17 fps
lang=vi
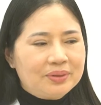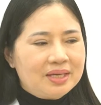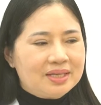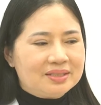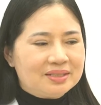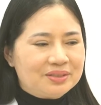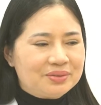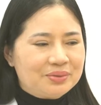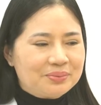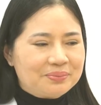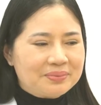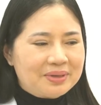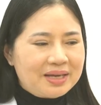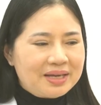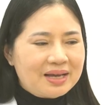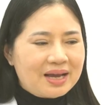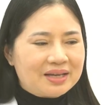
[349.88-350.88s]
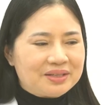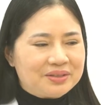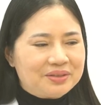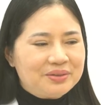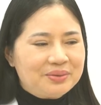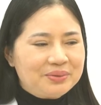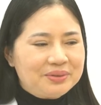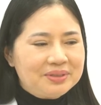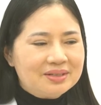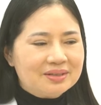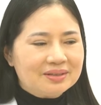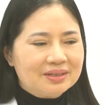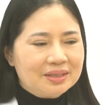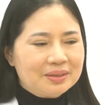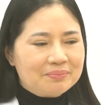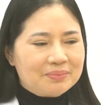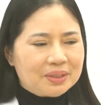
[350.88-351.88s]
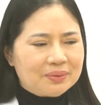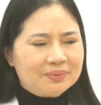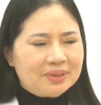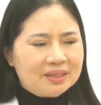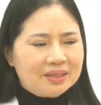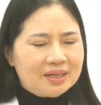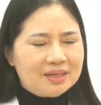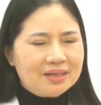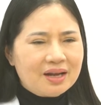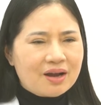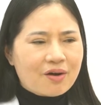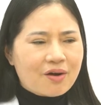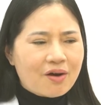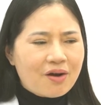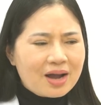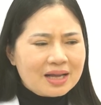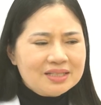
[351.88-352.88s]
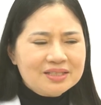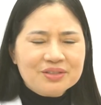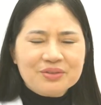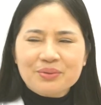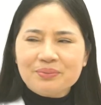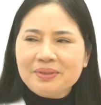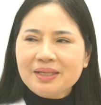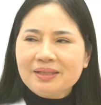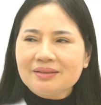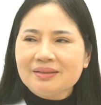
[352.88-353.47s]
thể sử dụng ngay cả những đối tượng mà chúng ta thấy là khó khăn sử dụng nhất